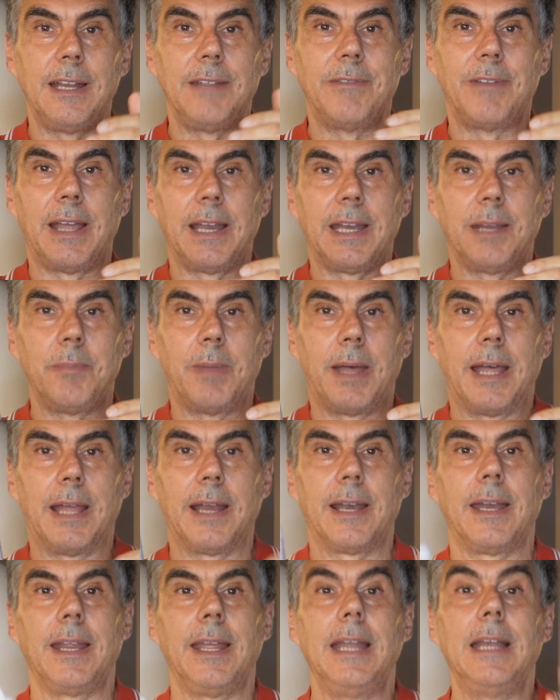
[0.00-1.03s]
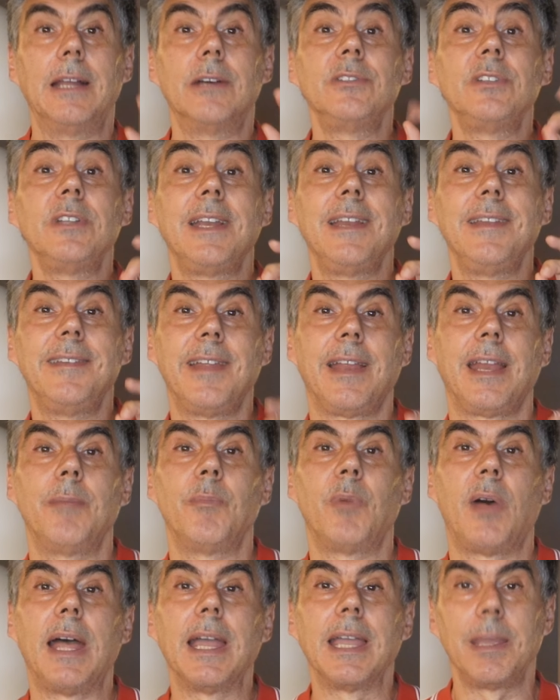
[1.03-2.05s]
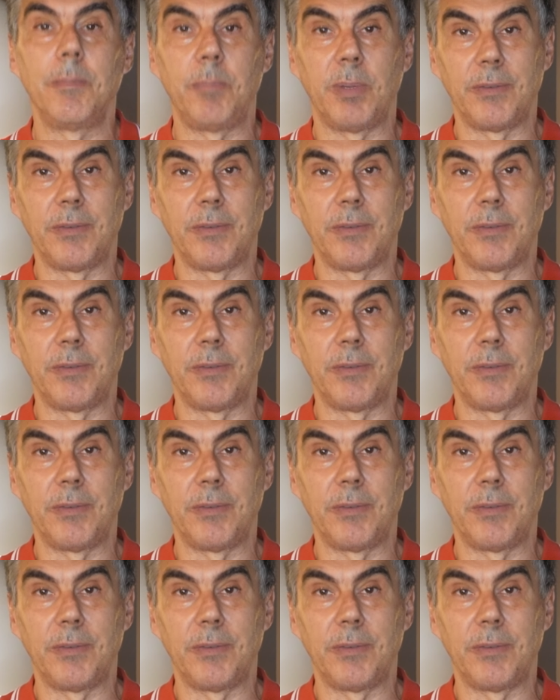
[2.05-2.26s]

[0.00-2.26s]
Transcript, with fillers: le varie barre e la utilizzeremo anche